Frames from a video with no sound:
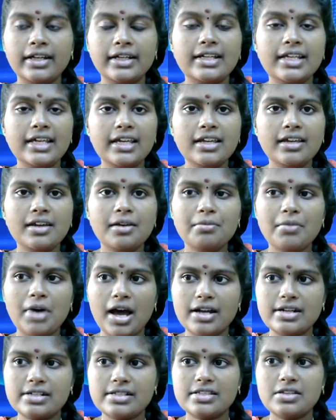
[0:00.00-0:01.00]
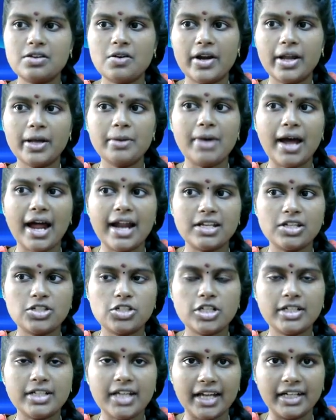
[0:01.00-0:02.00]
டிஎம்ஆர்சியோட
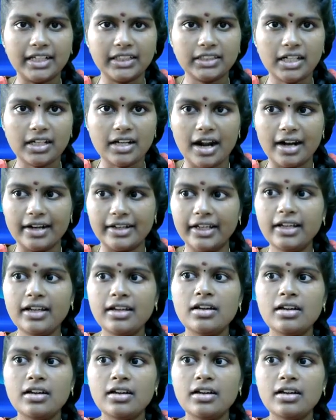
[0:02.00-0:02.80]
மேனேஜிங் டைரக்டரான